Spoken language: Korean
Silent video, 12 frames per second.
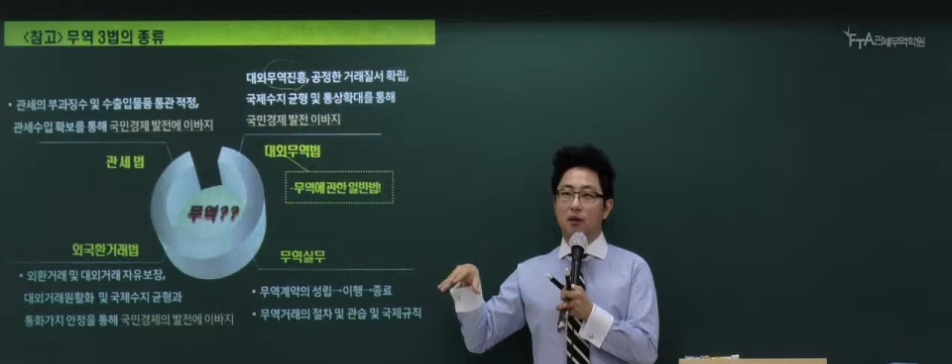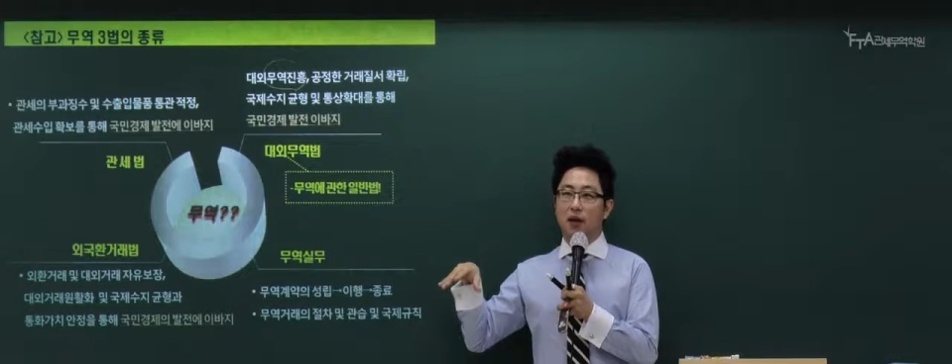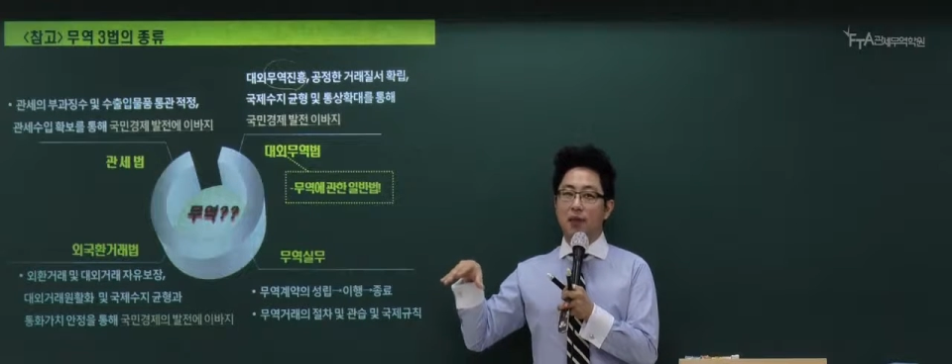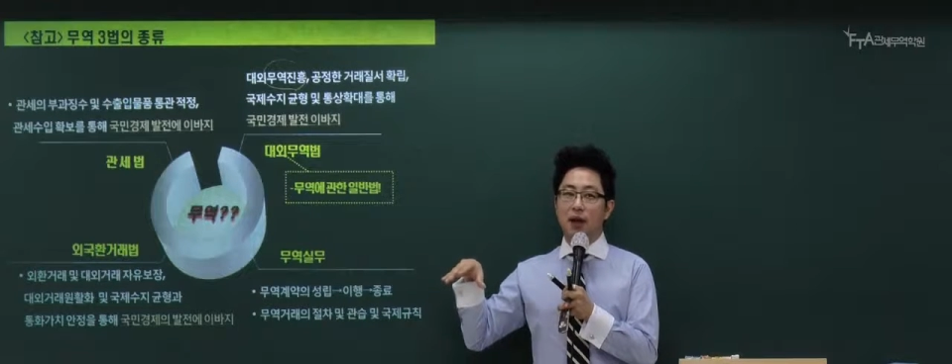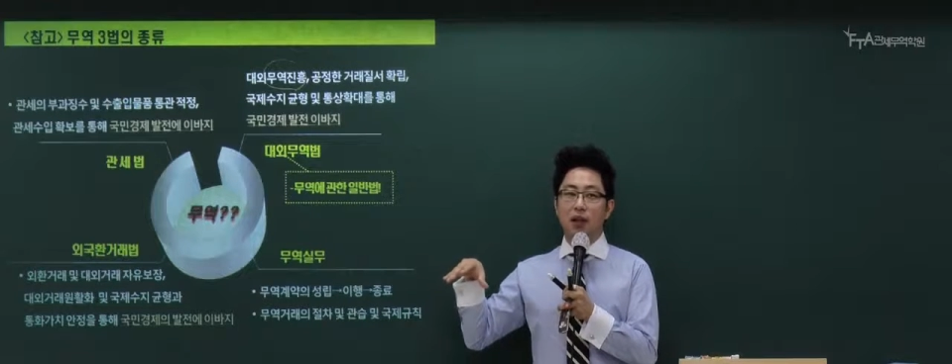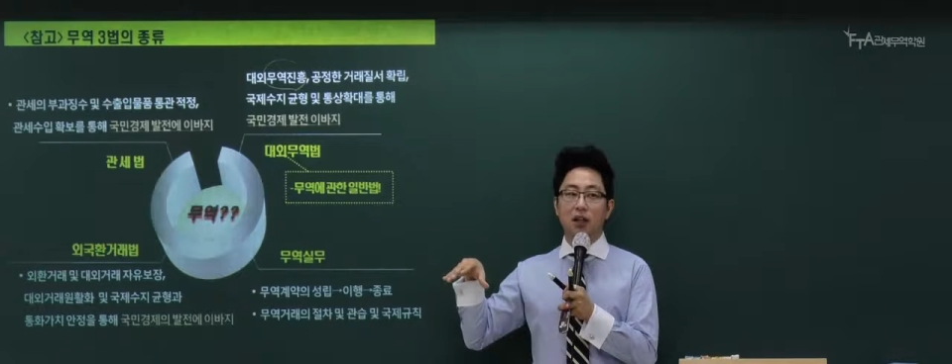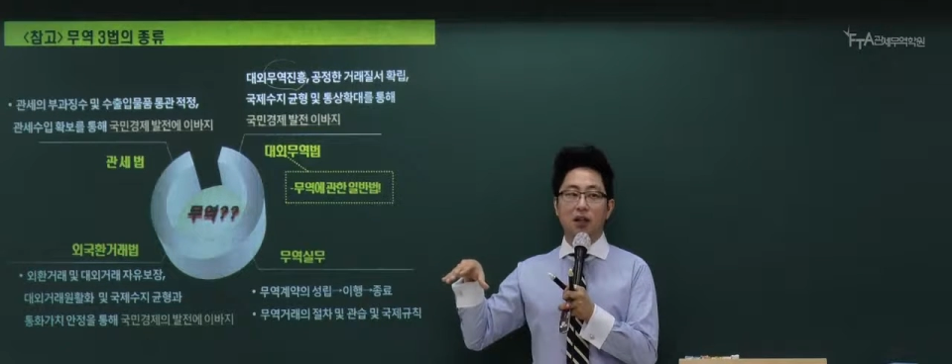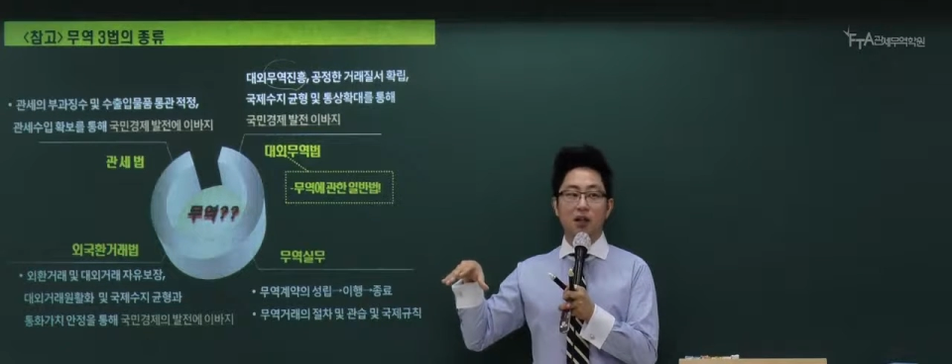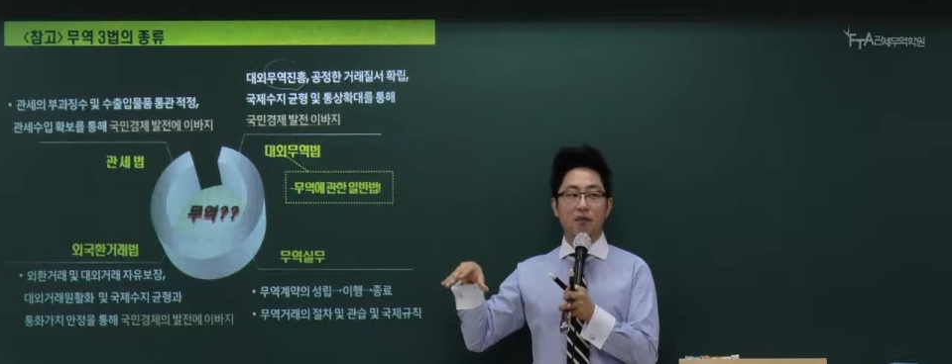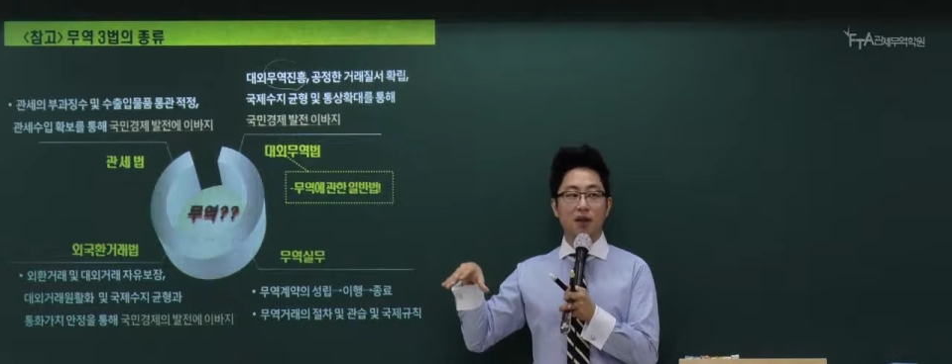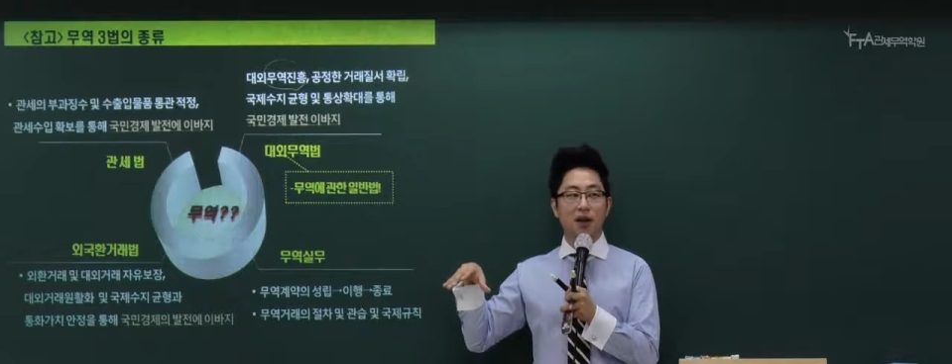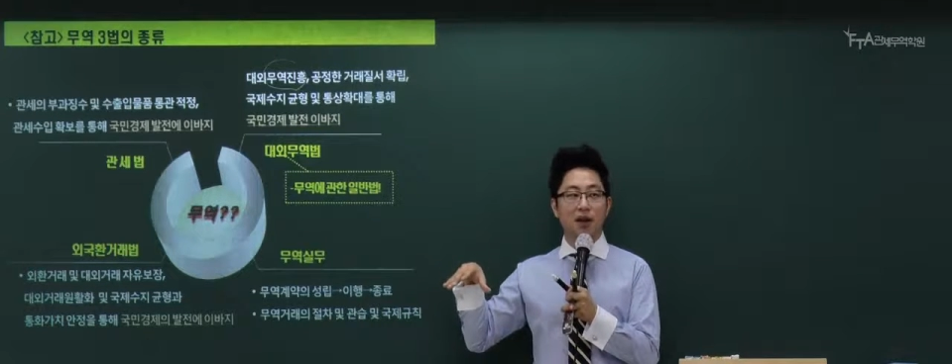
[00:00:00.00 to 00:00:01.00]
옛날에는 이런
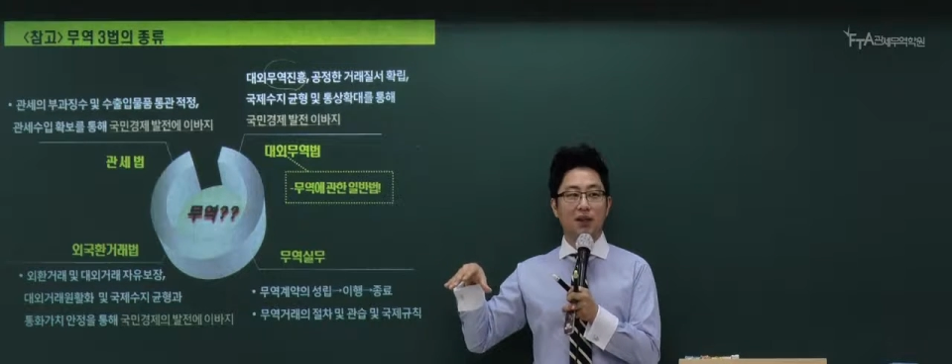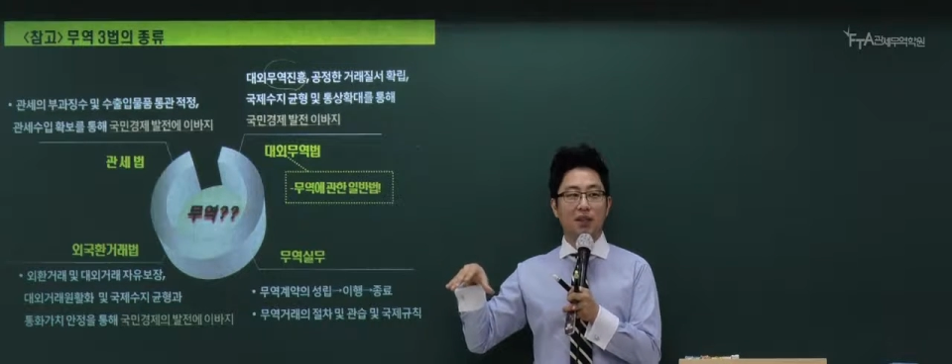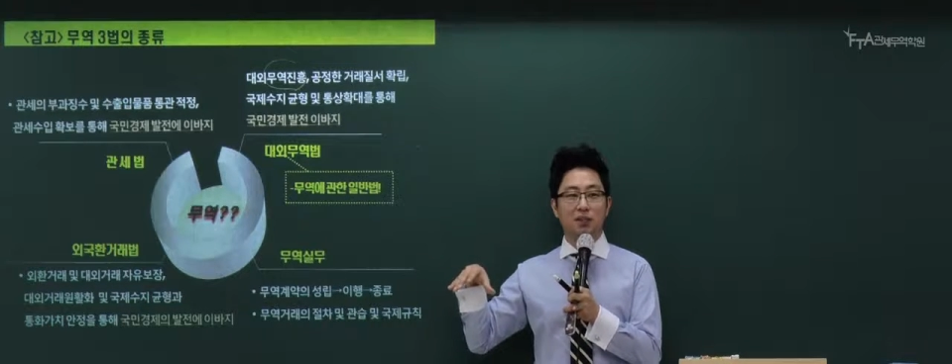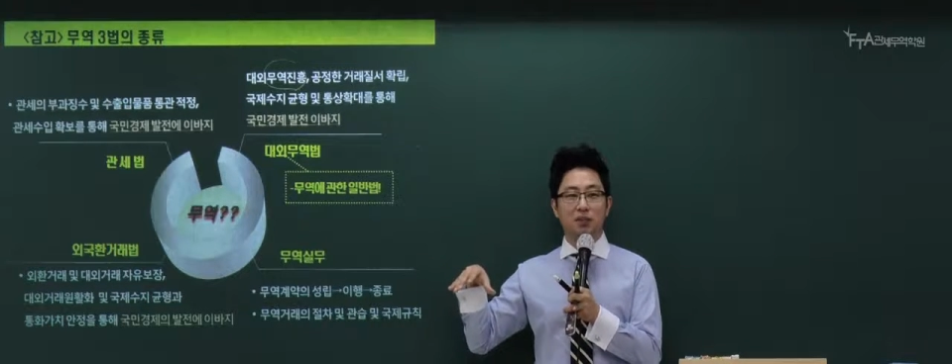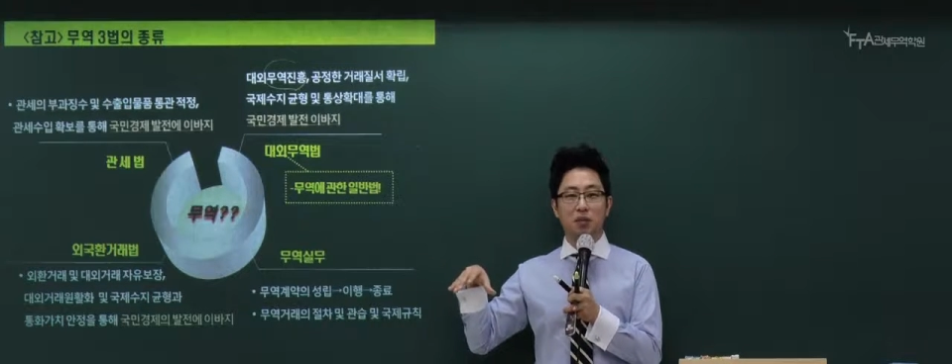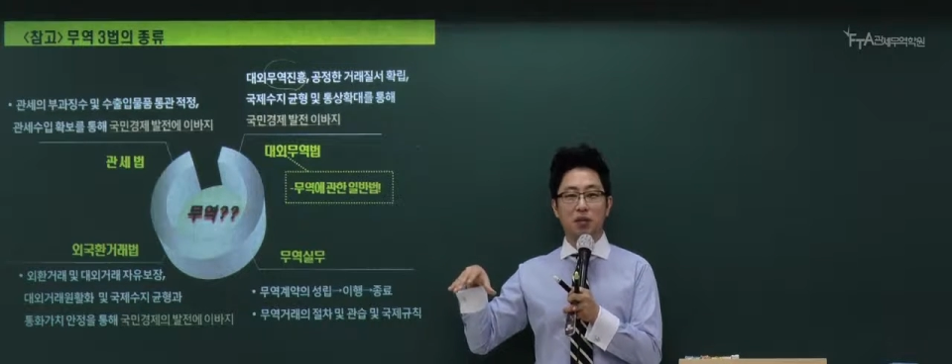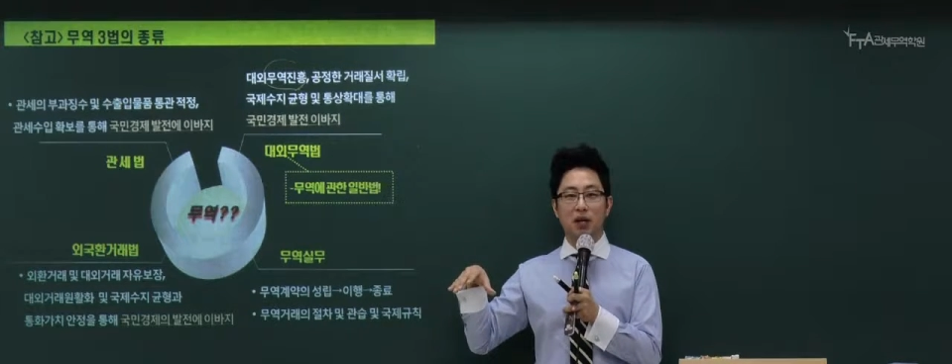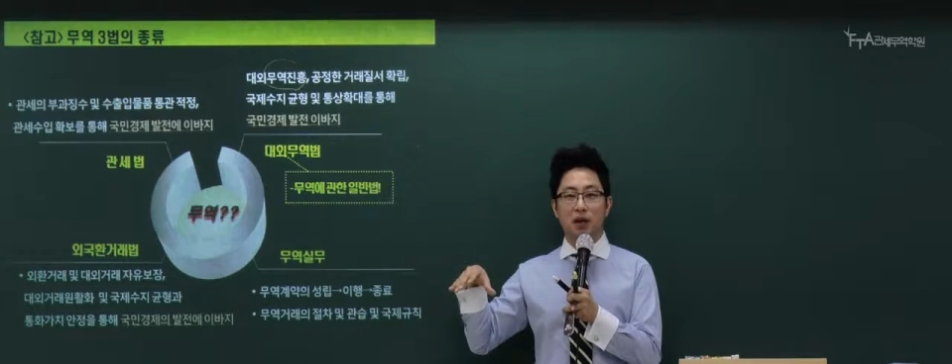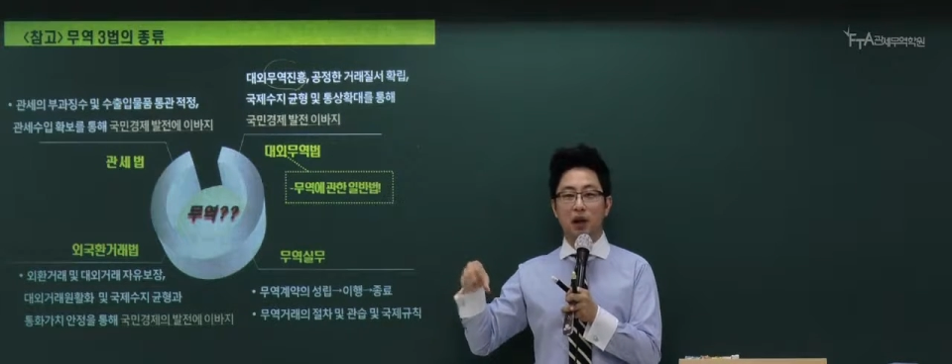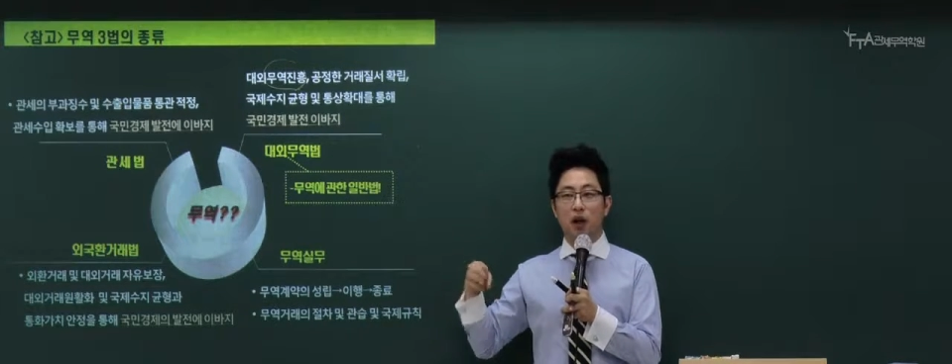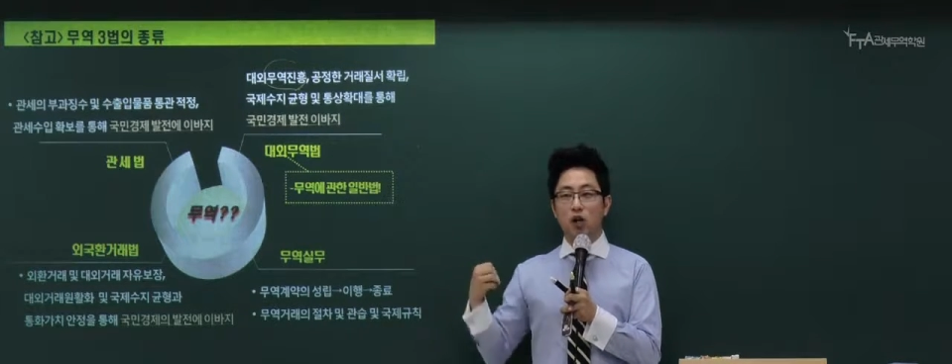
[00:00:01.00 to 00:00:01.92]
플랜카드가 있었습니다.